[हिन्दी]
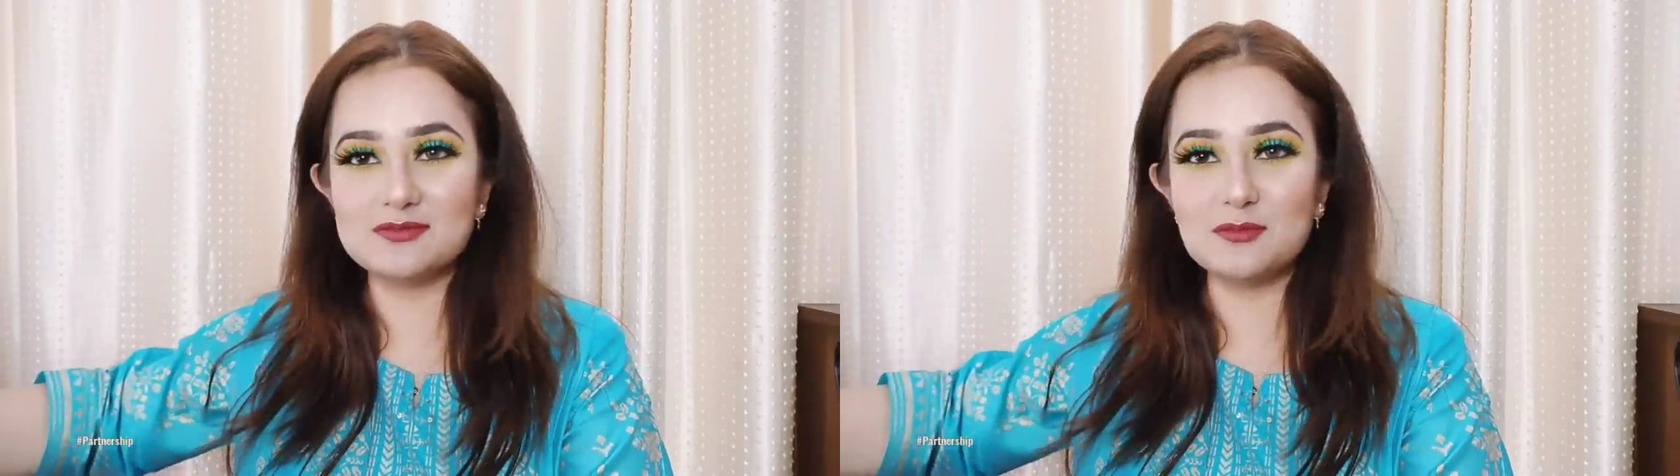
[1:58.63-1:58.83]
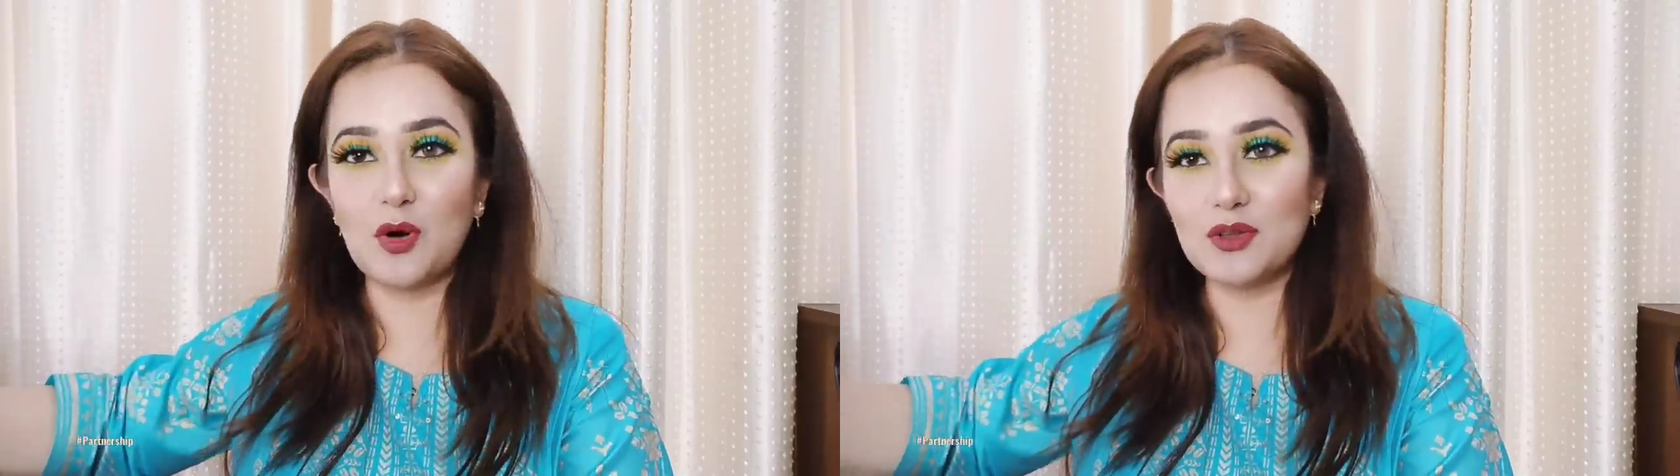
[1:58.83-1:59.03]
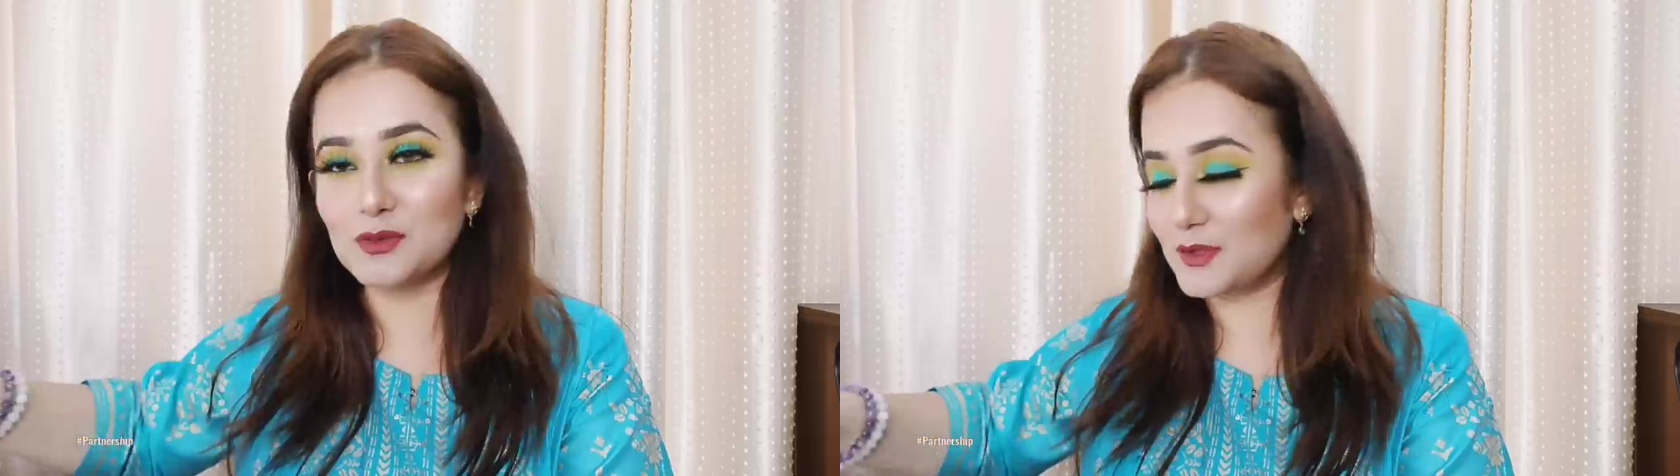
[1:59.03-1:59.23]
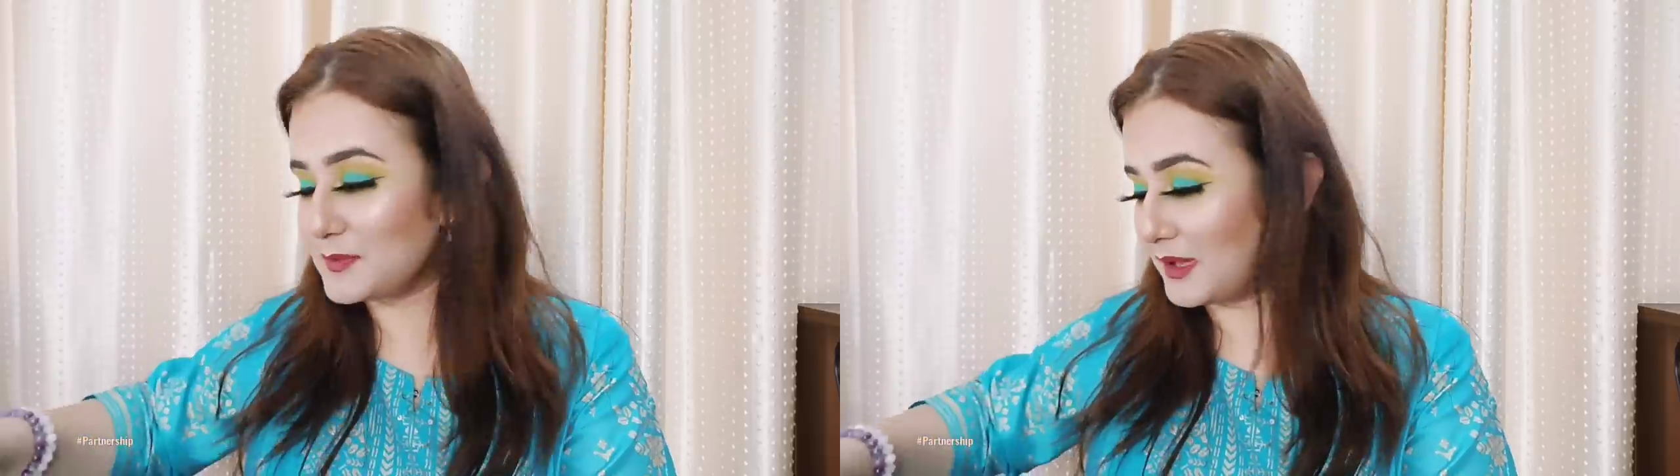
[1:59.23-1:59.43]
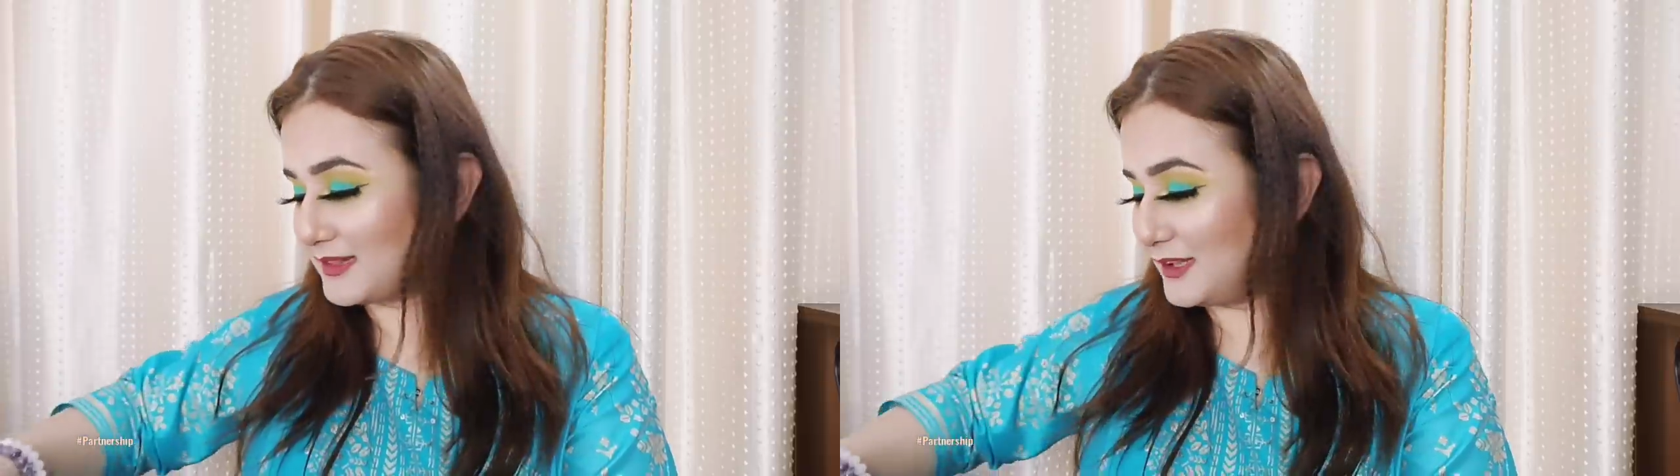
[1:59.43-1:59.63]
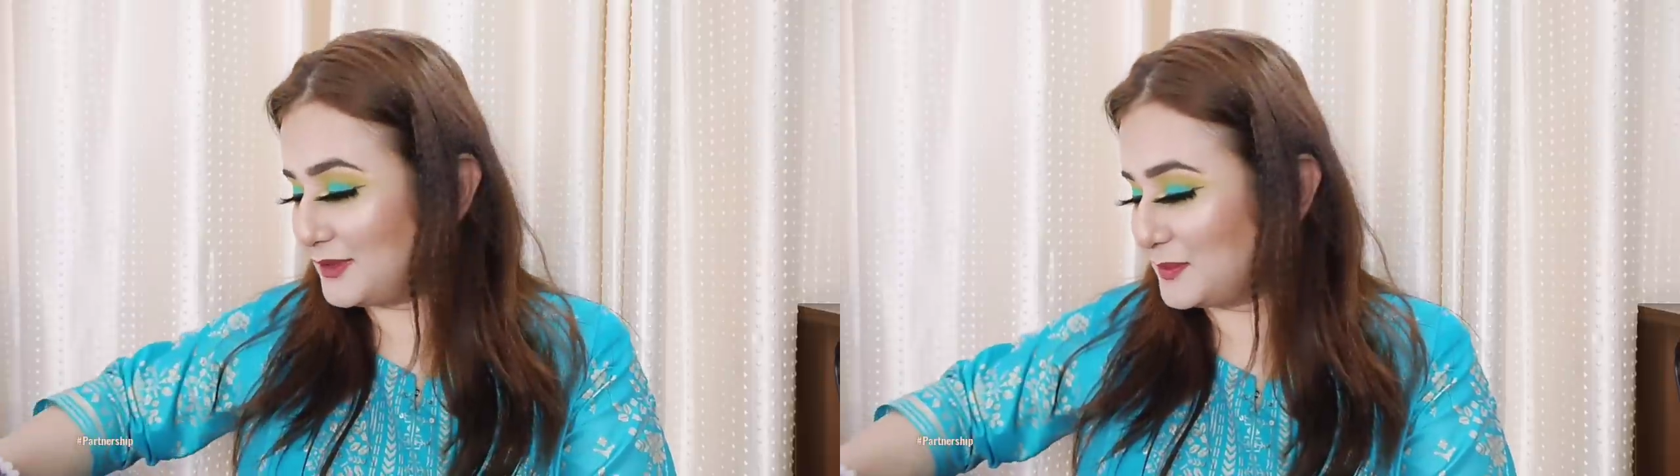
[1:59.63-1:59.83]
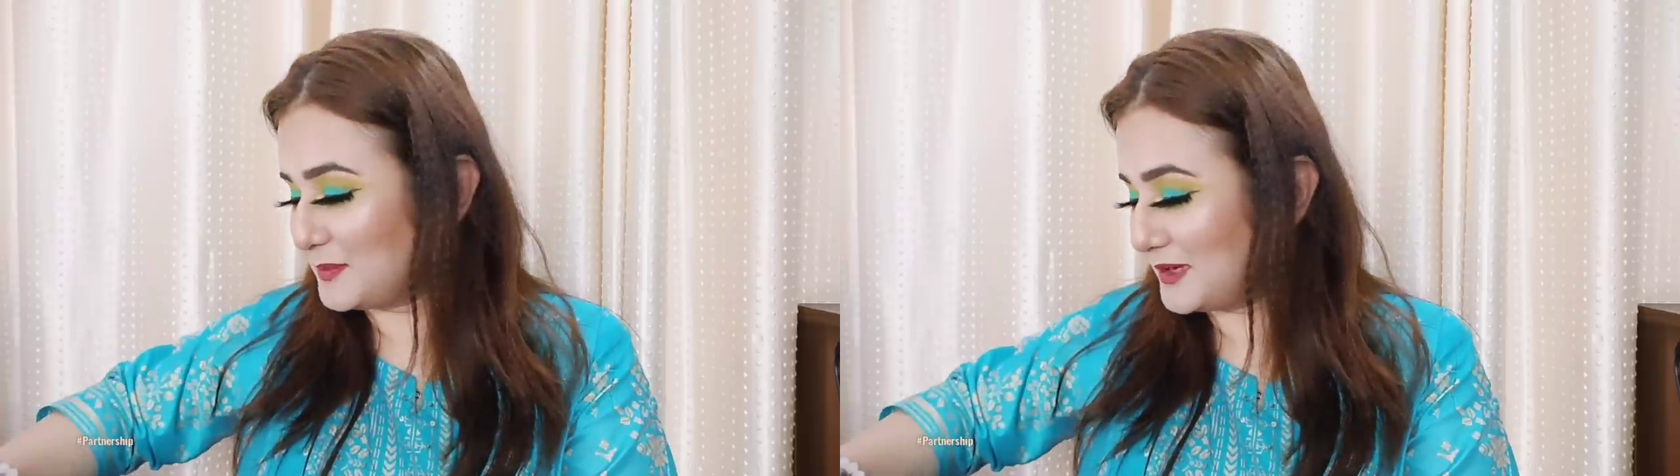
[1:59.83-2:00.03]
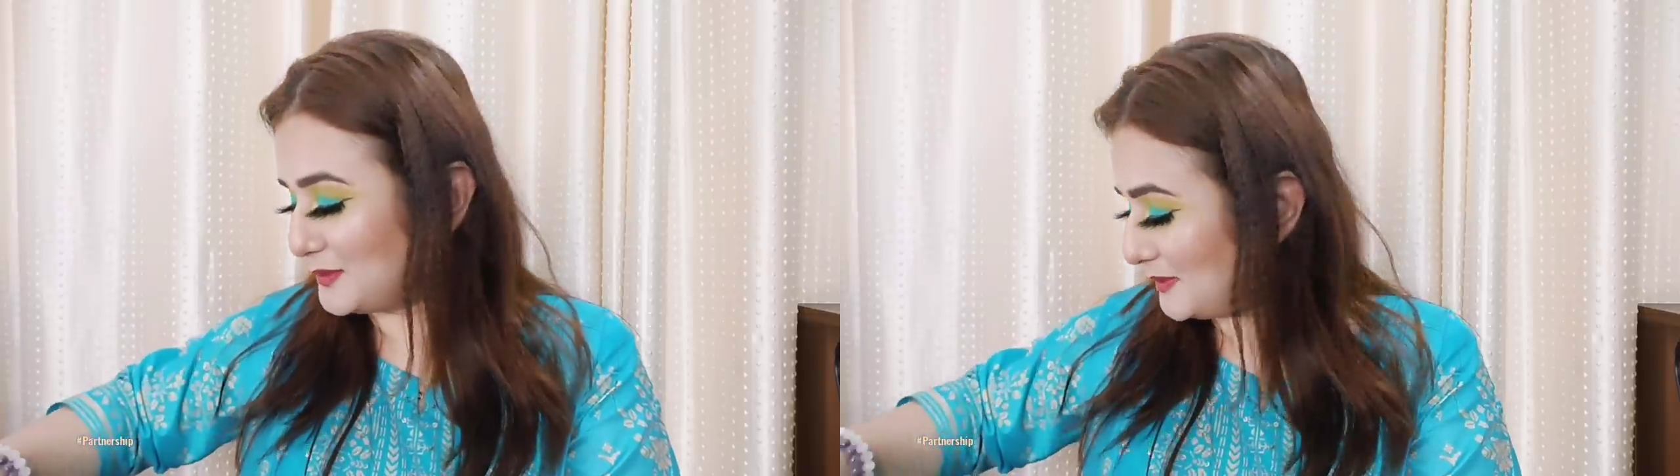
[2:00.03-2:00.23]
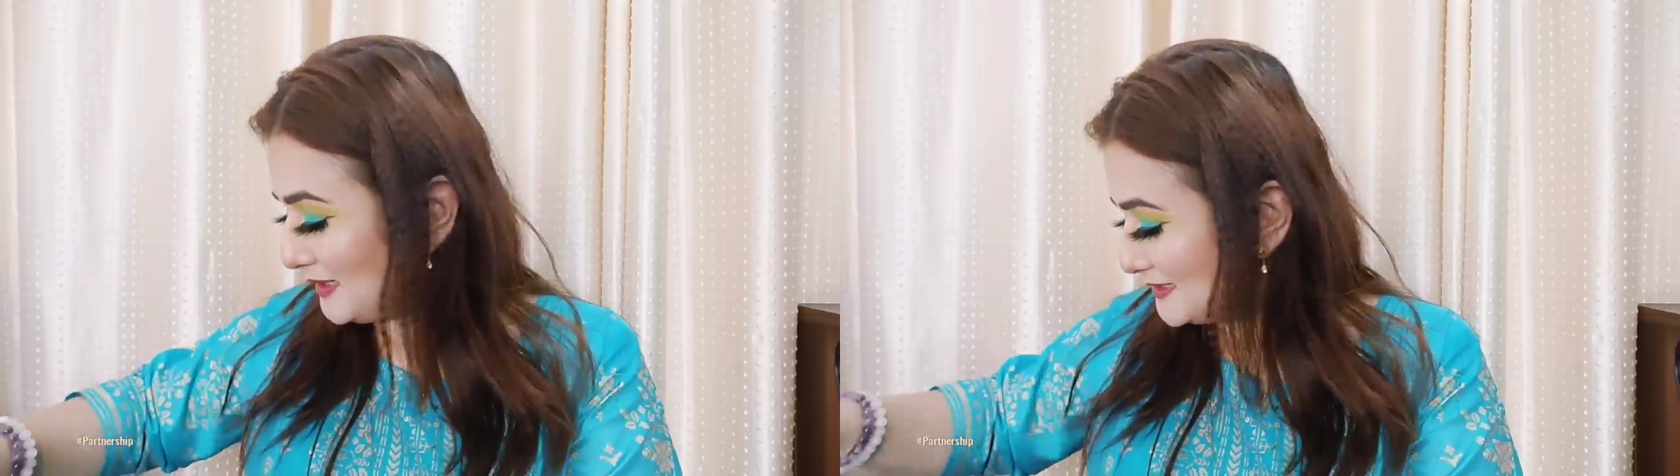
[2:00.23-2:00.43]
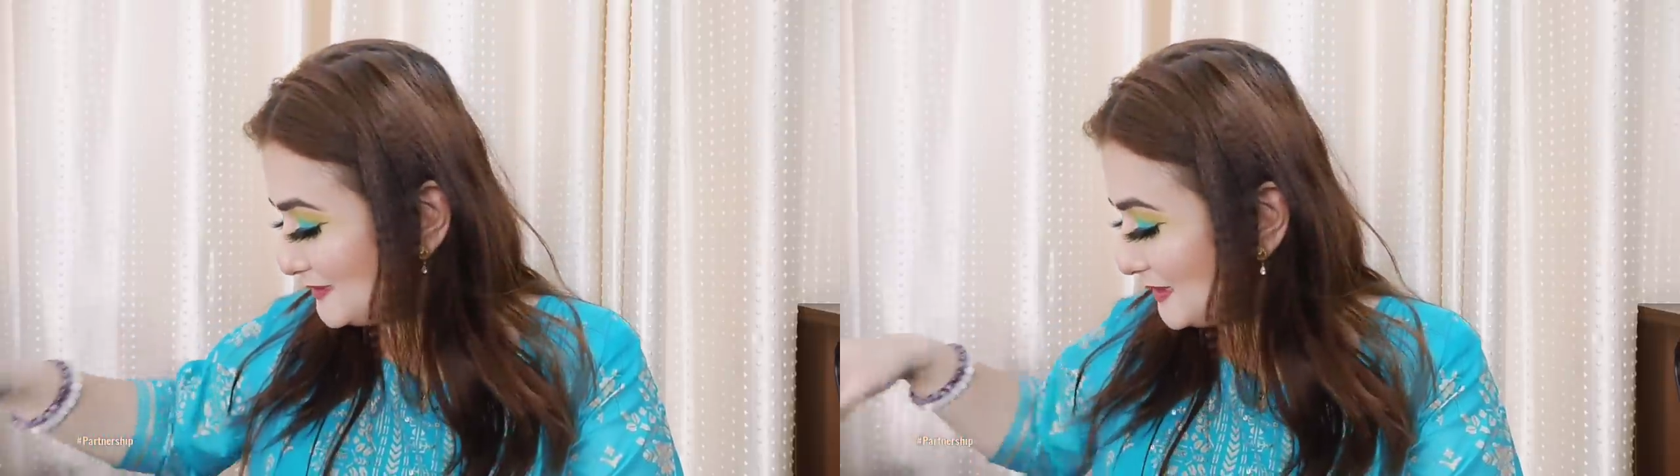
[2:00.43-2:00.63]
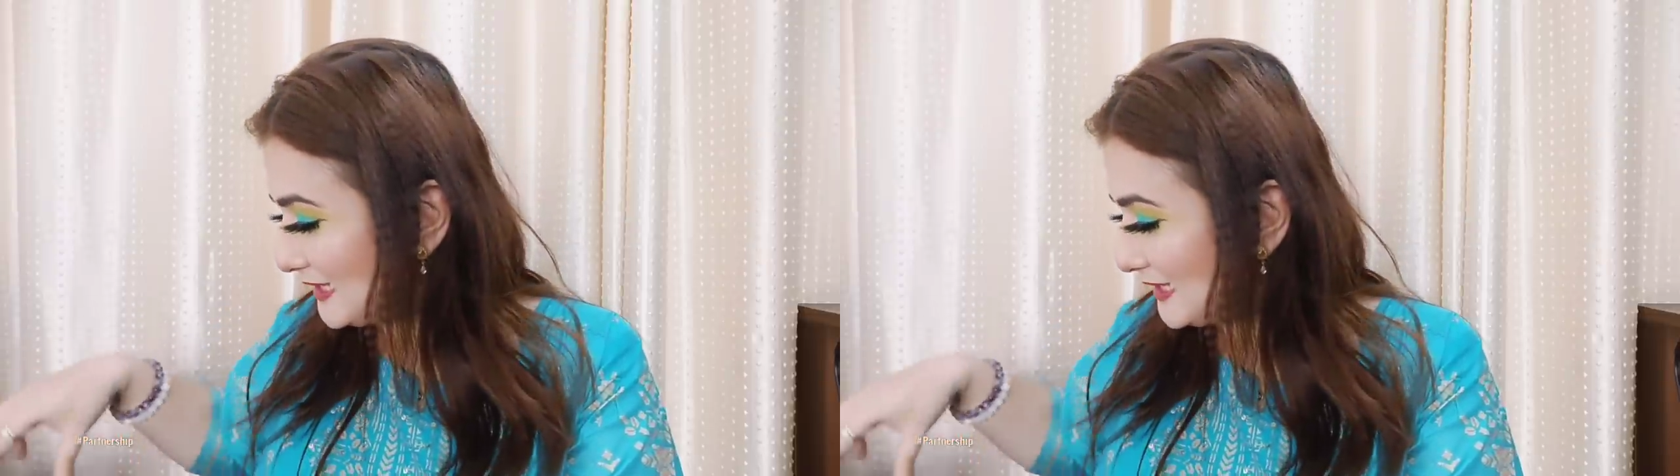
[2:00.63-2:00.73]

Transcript: बहुत होगी बात है दो मिनट तो मैंने इसी में